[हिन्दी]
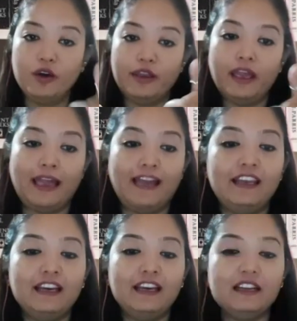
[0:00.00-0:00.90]
ओके
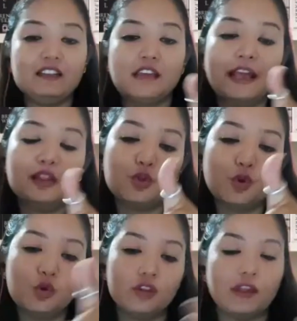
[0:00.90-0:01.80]
एग्री करते हैं तो
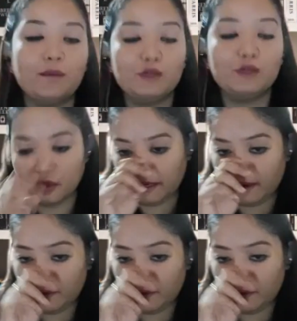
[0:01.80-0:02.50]
दोनों थम शो करिए